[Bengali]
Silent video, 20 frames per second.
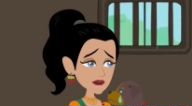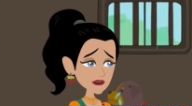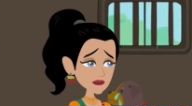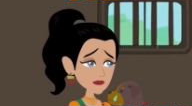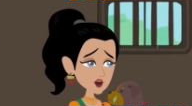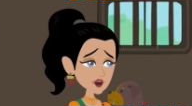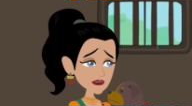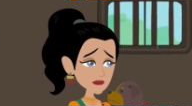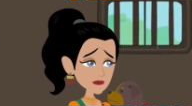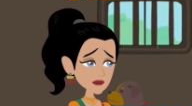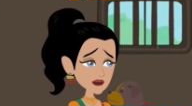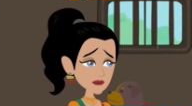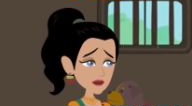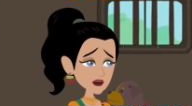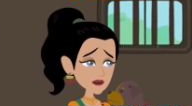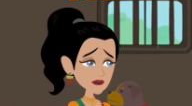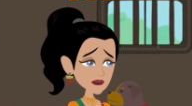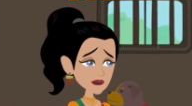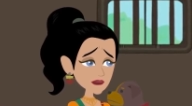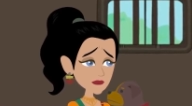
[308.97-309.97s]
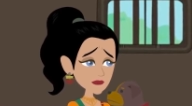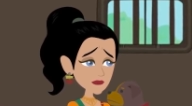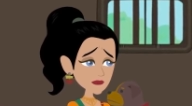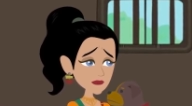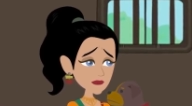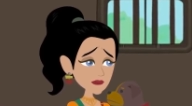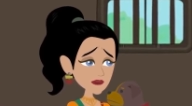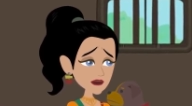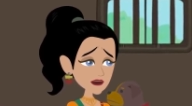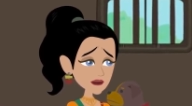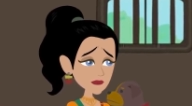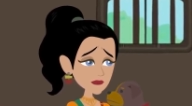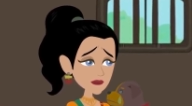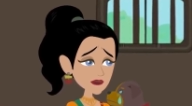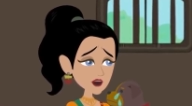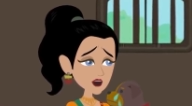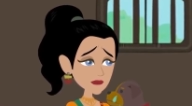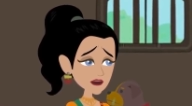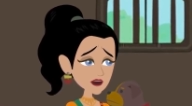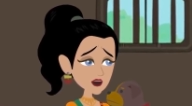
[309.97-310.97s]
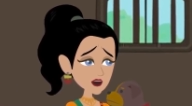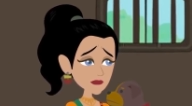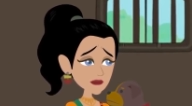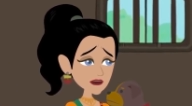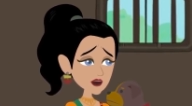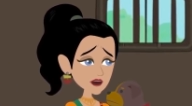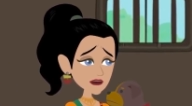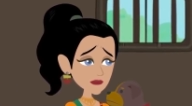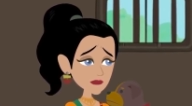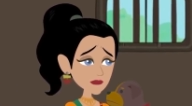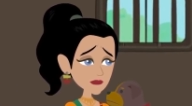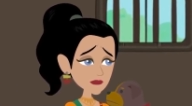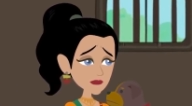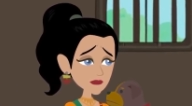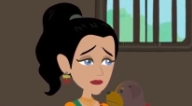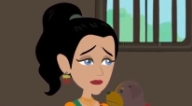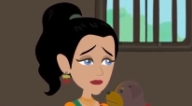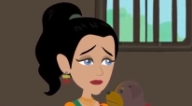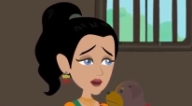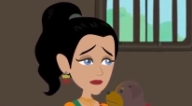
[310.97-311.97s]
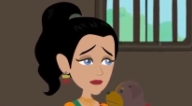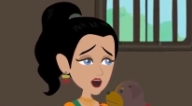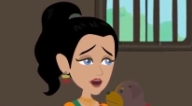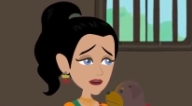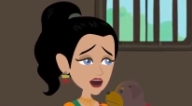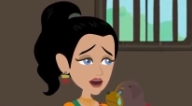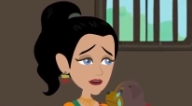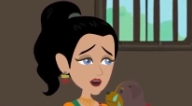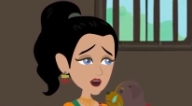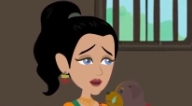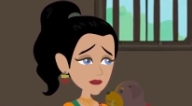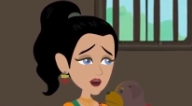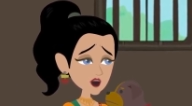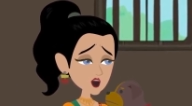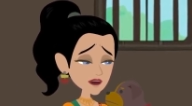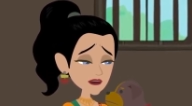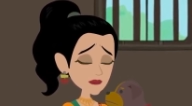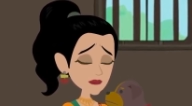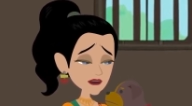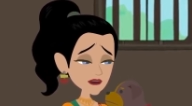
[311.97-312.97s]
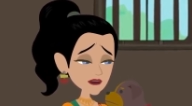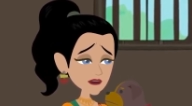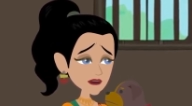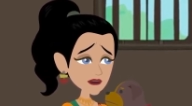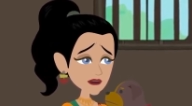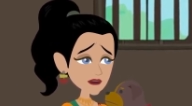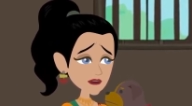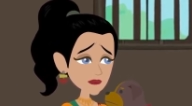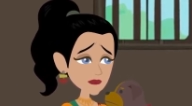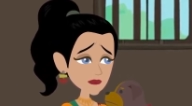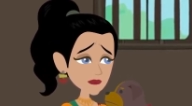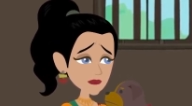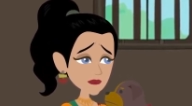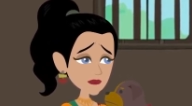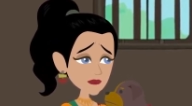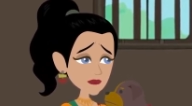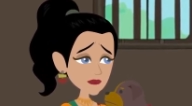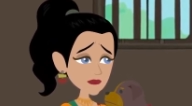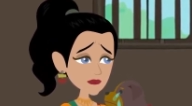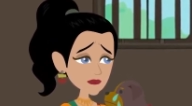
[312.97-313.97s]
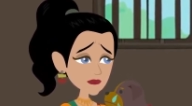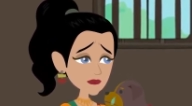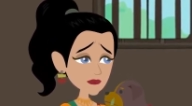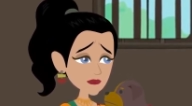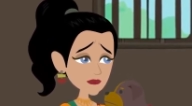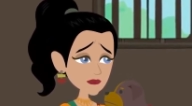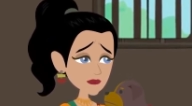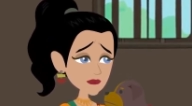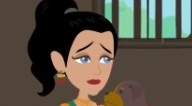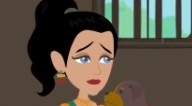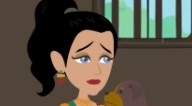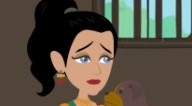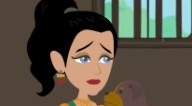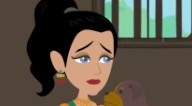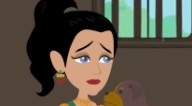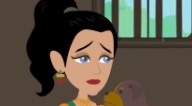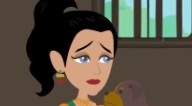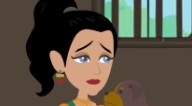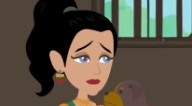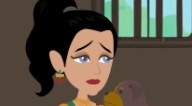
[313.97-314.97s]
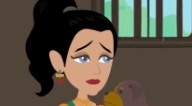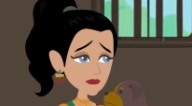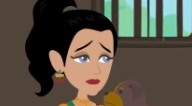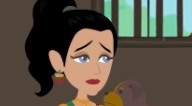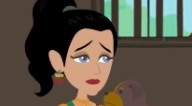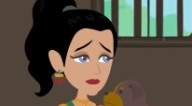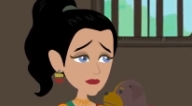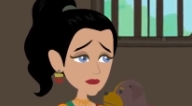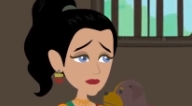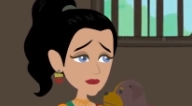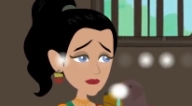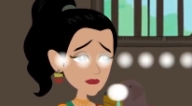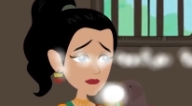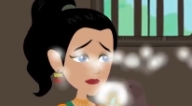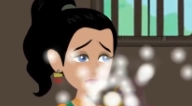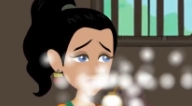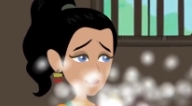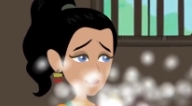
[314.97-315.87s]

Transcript: তুমি কাঁদছ কেন তোমার ক্ষুধা পেয়েছে কোথাও আঘাত পাওনি তো তুমি সোনিয়ার এই কথা শোনার পর সেই